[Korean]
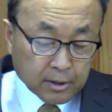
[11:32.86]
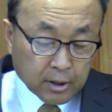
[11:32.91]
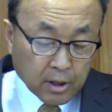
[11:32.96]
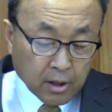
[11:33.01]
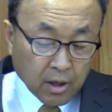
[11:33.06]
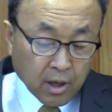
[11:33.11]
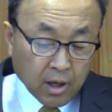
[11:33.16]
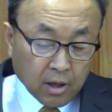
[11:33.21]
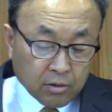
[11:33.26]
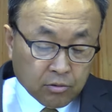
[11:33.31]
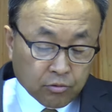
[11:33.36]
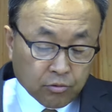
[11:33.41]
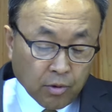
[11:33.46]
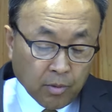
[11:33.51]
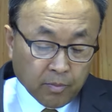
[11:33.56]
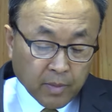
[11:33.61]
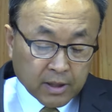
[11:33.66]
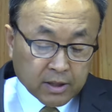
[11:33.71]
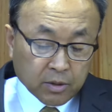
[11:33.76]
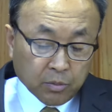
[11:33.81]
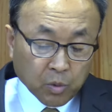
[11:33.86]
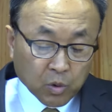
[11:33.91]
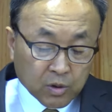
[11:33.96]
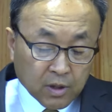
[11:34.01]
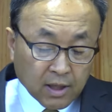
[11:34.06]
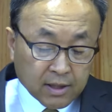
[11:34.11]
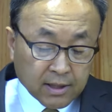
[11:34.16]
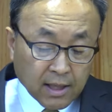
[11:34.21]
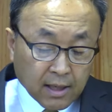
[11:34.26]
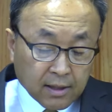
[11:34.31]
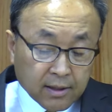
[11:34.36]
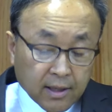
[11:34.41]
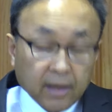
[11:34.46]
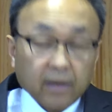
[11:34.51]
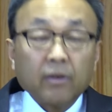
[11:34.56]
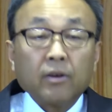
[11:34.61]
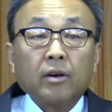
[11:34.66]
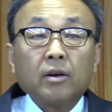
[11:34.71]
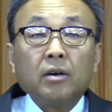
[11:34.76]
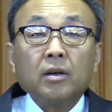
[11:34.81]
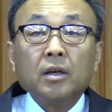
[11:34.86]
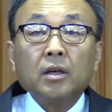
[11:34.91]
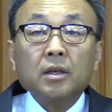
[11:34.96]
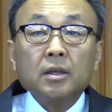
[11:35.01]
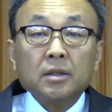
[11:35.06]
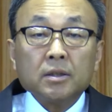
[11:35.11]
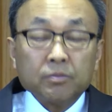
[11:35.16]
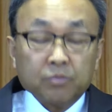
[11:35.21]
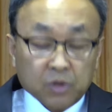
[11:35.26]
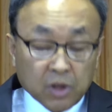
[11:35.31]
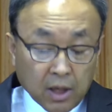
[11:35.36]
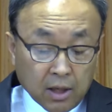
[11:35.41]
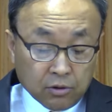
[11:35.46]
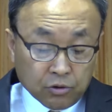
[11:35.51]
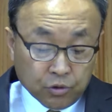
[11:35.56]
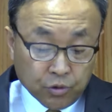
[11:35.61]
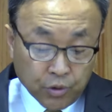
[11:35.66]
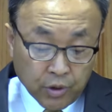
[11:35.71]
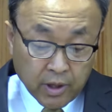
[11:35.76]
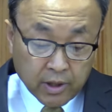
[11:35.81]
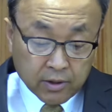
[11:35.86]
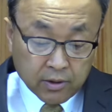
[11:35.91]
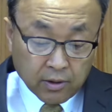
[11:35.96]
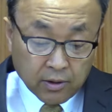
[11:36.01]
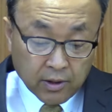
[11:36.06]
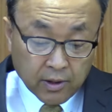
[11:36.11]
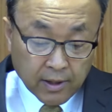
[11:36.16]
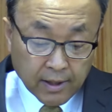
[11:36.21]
그러나 구원받지 못한 상태예요. 십자가 뒤에서